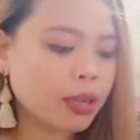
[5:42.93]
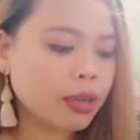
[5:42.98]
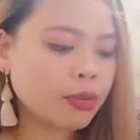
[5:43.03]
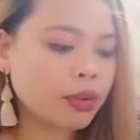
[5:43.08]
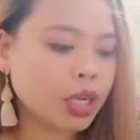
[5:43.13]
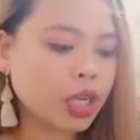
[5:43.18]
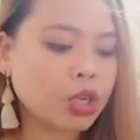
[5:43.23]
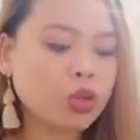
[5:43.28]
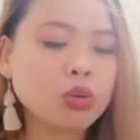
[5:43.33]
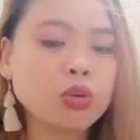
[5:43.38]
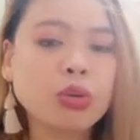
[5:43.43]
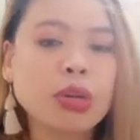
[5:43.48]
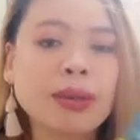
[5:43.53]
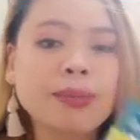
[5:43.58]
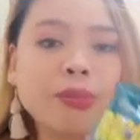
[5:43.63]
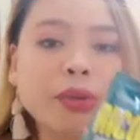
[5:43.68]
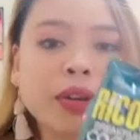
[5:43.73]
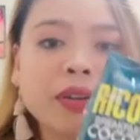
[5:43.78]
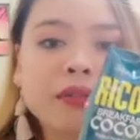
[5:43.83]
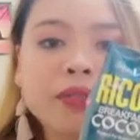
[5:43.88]
Ricoa
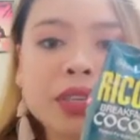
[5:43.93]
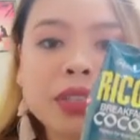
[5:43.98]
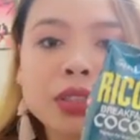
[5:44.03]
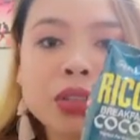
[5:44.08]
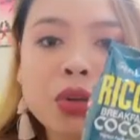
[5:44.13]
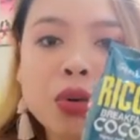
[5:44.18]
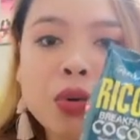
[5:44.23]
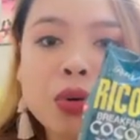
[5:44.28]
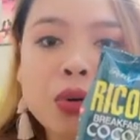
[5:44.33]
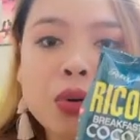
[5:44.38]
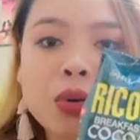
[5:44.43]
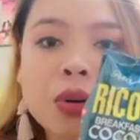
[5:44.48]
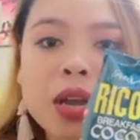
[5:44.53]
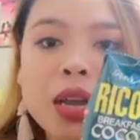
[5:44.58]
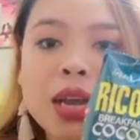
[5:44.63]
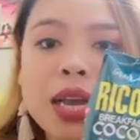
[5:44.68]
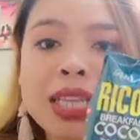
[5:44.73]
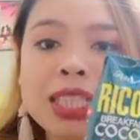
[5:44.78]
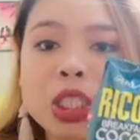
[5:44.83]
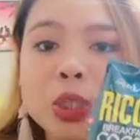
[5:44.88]
breakfast
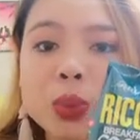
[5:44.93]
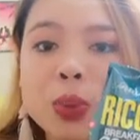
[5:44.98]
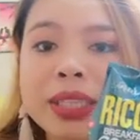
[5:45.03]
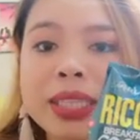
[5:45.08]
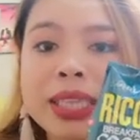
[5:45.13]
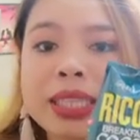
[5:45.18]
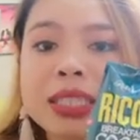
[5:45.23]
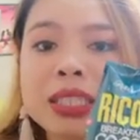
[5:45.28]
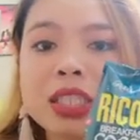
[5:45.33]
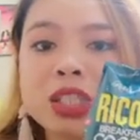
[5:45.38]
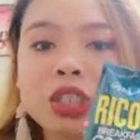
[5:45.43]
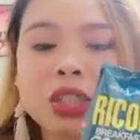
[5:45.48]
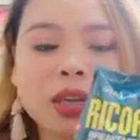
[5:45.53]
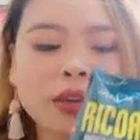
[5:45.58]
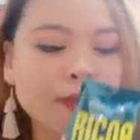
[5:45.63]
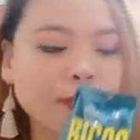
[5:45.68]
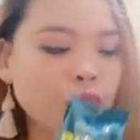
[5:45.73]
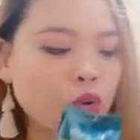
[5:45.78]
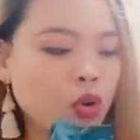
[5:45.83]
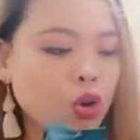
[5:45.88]
cocoa unsweetened ni siya
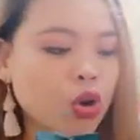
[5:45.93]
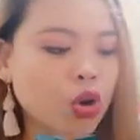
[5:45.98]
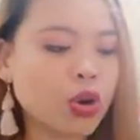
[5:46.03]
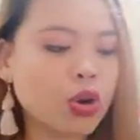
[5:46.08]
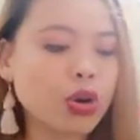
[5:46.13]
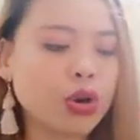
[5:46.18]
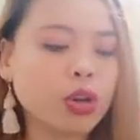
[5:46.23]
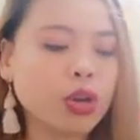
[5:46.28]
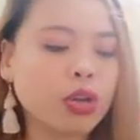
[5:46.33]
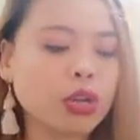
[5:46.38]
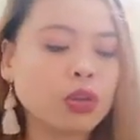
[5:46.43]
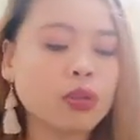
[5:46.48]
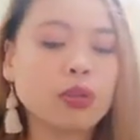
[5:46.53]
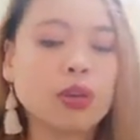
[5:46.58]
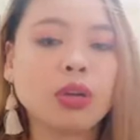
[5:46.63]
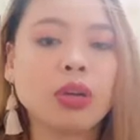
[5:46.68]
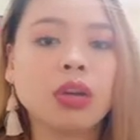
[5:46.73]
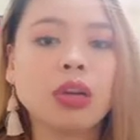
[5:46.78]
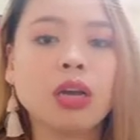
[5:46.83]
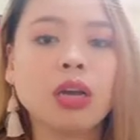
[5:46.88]
for
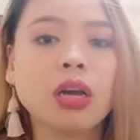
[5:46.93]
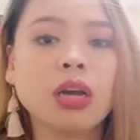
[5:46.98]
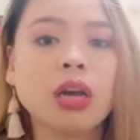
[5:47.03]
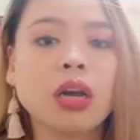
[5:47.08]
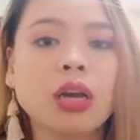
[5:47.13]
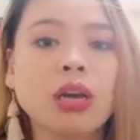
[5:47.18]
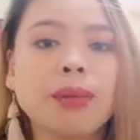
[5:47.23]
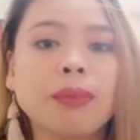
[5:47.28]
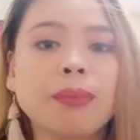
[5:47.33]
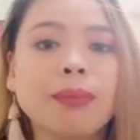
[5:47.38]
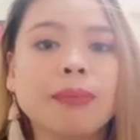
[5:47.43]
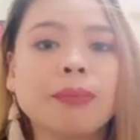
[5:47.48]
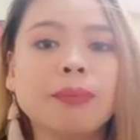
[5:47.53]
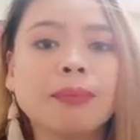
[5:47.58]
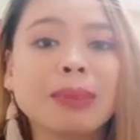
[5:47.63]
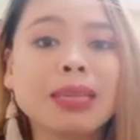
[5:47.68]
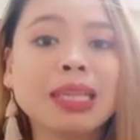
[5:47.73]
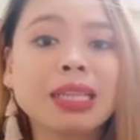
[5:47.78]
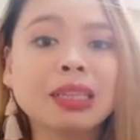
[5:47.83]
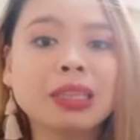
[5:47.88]
um,
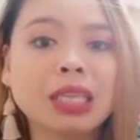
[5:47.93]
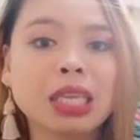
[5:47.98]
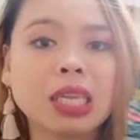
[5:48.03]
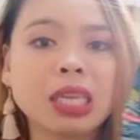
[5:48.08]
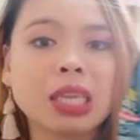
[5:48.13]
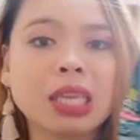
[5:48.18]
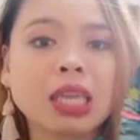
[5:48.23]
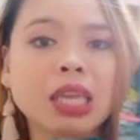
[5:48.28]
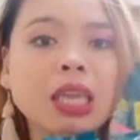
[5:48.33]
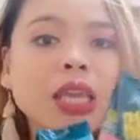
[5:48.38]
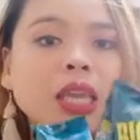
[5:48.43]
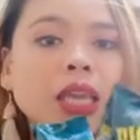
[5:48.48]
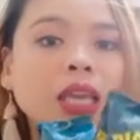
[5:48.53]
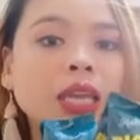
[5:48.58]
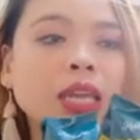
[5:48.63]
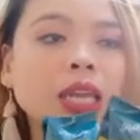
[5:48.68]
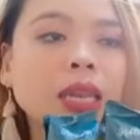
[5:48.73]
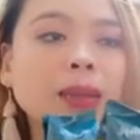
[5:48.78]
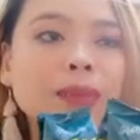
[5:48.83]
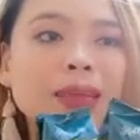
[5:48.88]
milk tea
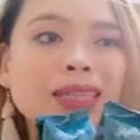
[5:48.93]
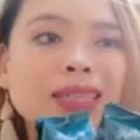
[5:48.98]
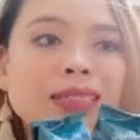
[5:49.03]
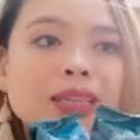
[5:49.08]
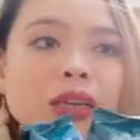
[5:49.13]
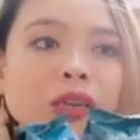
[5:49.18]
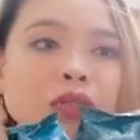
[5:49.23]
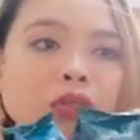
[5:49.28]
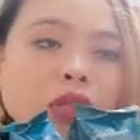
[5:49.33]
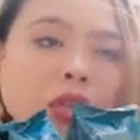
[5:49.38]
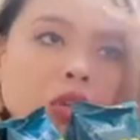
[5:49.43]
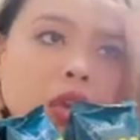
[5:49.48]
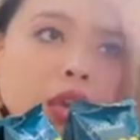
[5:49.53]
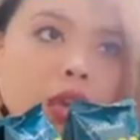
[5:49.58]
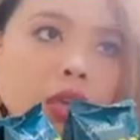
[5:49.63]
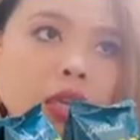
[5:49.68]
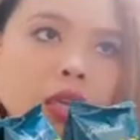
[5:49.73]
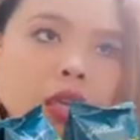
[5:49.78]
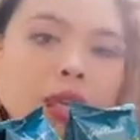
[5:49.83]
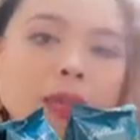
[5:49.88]
ginamix na ko
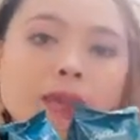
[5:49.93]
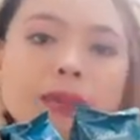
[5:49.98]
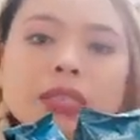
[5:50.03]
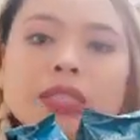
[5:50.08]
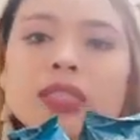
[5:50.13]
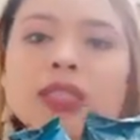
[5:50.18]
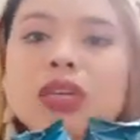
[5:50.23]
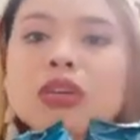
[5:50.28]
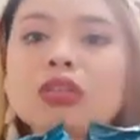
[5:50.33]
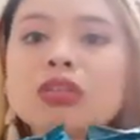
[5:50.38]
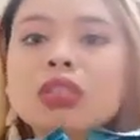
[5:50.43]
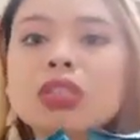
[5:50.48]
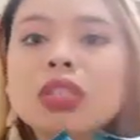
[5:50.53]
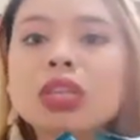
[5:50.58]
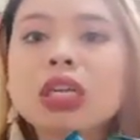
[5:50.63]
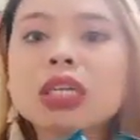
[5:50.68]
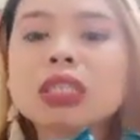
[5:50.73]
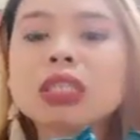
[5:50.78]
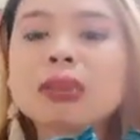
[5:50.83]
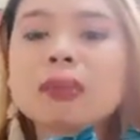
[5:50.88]
ang uh, ginamix na ko
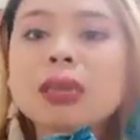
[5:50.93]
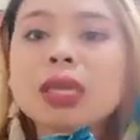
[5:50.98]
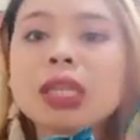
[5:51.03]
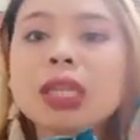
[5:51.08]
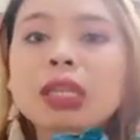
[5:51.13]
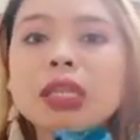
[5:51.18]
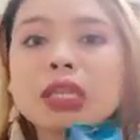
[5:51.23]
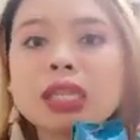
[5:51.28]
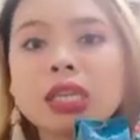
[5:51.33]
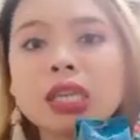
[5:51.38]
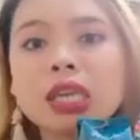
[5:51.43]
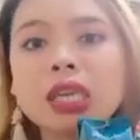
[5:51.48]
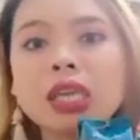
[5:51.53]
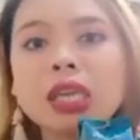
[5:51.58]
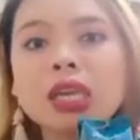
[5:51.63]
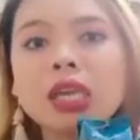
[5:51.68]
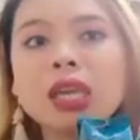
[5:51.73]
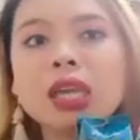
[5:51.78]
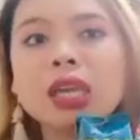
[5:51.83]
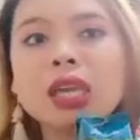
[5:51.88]
siya sa milk tea
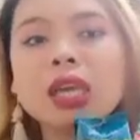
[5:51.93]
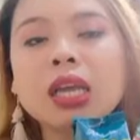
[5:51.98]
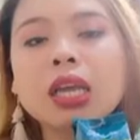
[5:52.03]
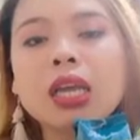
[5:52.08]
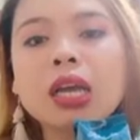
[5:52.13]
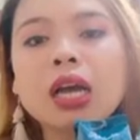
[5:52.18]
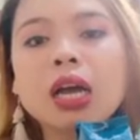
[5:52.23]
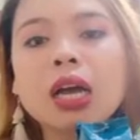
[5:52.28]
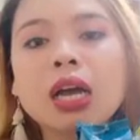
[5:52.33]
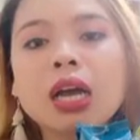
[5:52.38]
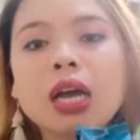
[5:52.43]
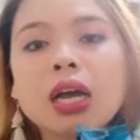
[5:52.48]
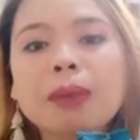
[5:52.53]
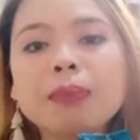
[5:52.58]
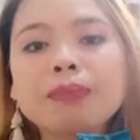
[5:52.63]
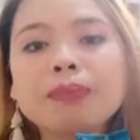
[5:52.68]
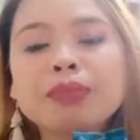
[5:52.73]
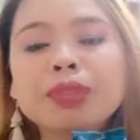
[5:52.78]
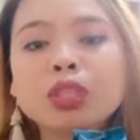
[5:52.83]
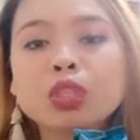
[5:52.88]

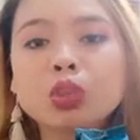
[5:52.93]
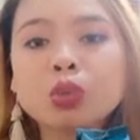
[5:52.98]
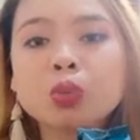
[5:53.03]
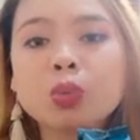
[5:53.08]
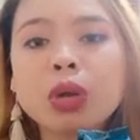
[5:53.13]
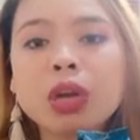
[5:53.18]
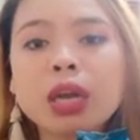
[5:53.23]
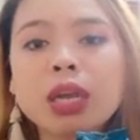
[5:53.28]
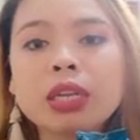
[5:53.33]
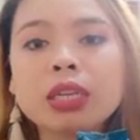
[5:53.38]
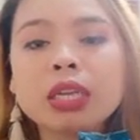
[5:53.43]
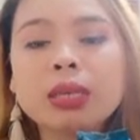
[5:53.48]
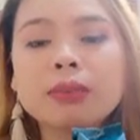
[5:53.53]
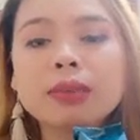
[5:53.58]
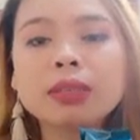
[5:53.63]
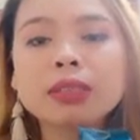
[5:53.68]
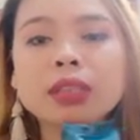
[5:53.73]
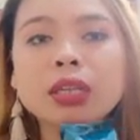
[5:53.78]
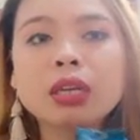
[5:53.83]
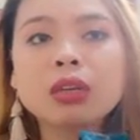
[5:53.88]
um, this one,
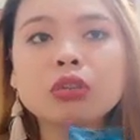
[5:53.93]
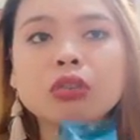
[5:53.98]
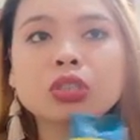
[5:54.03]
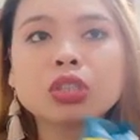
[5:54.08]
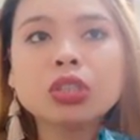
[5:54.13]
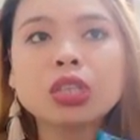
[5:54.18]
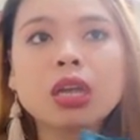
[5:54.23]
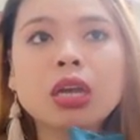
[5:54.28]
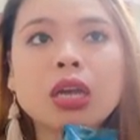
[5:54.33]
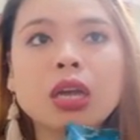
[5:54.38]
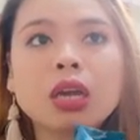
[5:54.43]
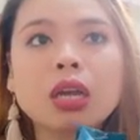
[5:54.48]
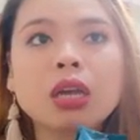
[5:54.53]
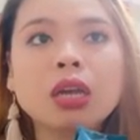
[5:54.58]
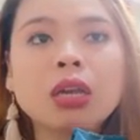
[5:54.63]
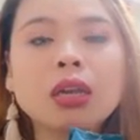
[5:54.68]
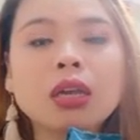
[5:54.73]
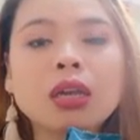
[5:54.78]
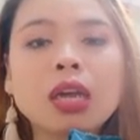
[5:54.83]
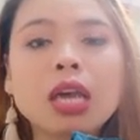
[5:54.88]
ginix na ko sa
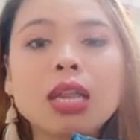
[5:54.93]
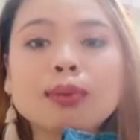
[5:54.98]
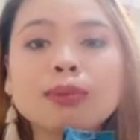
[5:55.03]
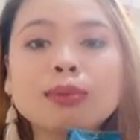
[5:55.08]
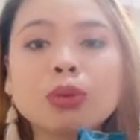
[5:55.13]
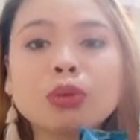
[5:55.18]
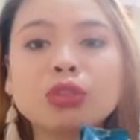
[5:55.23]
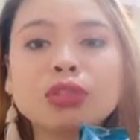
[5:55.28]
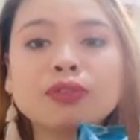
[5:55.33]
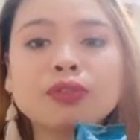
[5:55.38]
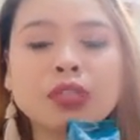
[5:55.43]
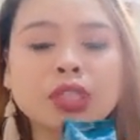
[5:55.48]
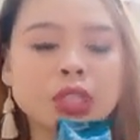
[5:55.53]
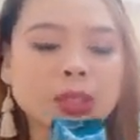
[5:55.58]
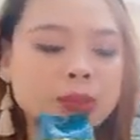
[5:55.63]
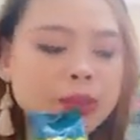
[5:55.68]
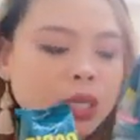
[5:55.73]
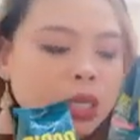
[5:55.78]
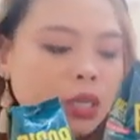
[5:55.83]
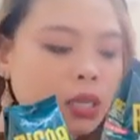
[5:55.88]
almond fresh
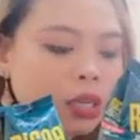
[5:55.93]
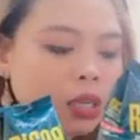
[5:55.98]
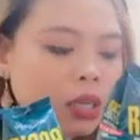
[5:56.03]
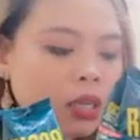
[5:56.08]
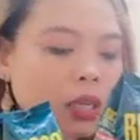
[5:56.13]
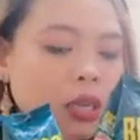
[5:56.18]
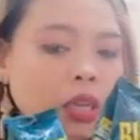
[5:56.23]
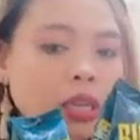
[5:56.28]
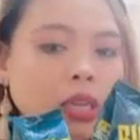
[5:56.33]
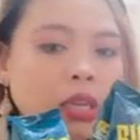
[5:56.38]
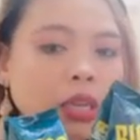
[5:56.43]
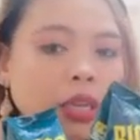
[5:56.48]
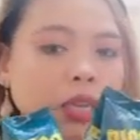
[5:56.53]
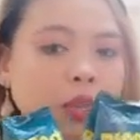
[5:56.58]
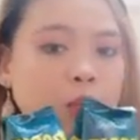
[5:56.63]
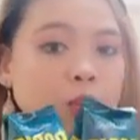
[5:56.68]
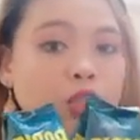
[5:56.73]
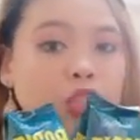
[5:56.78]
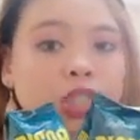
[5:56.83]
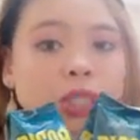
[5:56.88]
milk
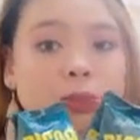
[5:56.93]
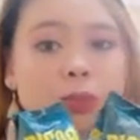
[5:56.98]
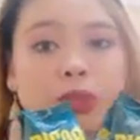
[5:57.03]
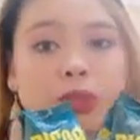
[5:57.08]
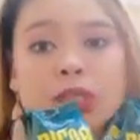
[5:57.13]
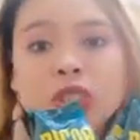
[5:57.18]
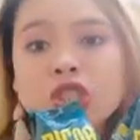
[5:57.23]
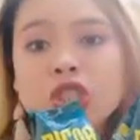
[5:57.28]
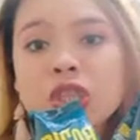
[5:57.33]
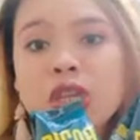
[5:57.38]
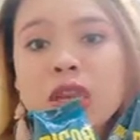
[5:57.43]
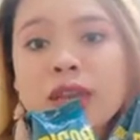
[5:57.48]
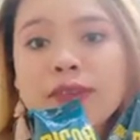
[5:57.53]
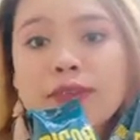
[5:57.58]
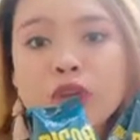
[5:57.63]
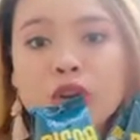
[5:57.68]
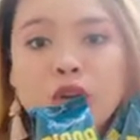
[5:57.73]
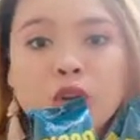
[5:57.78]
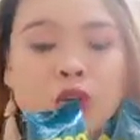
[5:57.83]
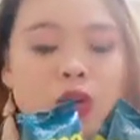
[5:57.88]
which is pwede siya
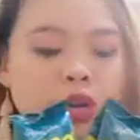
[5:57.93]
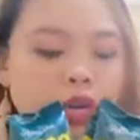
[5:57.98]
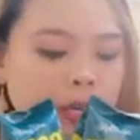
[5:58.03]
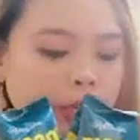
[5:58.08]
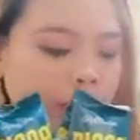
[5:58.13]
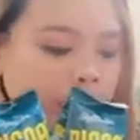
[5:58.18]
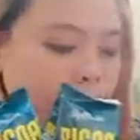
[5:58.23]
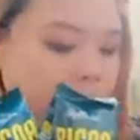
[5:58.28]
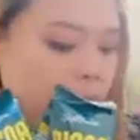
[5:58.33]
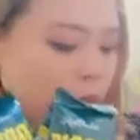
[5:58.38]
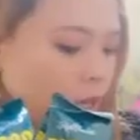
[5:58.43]
for low carb